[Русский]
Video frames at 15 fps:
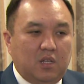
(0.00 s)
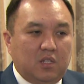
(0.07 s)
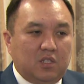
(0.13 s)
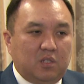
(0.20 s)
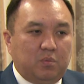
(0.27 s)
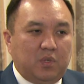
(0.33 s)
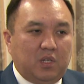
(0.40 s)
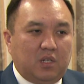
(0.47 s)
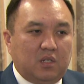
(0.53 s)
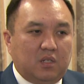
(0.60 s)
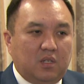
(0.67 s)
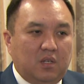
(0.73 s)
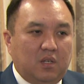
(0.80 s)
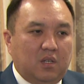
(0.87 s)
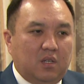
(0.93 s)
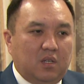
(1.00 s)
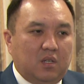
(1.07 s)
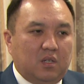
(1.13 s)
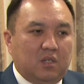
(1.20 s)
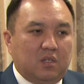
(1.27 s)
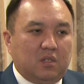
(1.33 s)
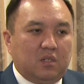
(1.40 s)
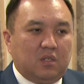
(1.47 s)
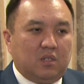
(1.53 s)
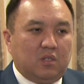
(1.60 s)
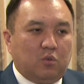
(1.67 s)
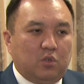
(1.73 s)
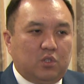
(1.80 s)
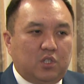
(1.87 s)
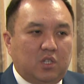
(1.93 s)
Теперь э,
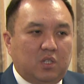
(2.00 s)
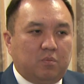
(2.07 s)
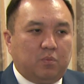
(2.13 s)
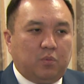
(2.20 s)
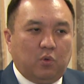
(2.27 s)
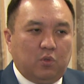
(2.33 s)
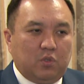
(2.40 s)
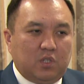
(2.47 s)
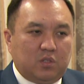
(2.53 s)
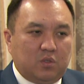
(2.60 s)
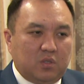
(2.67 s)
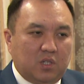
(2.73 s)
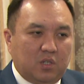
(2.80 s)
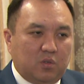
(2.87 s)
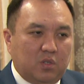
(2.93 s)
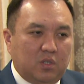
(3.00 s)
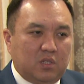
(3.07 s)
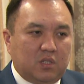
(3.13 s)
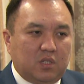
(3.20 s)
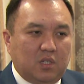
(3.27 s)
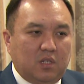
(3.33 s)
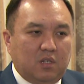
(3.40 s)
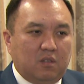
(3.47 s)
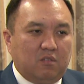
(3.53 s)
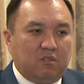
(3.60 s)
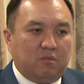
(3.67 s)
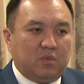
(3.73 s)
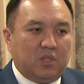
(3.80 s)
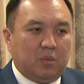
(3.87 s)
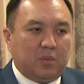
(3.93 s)
очередь полностью находится
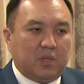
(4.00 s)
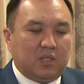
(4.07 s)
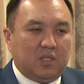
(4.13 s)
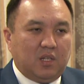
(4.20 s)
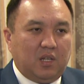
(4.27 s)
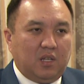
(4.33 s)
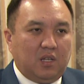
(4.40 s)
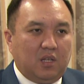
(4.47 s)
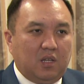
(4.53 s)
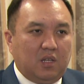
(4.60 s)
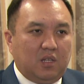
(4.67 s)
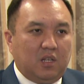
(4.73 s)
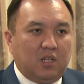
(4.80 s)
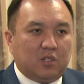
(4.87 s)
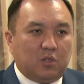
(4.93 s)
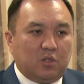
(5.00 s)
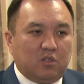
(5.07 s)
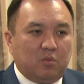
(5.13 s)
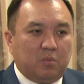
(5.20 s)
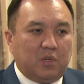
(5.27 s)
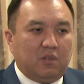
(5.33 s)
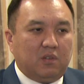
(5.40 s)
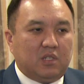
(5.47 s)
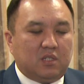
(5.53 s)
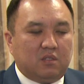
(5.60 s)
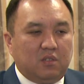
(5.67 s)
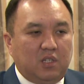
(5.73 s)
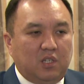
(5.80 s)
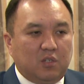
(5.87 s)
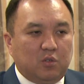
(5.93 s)
в, на портале э, электронного правительства
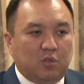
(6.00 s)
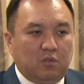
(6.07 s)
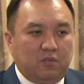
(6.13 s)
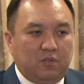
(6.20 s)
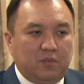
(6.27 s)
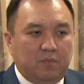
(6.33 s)
ЕГОВ.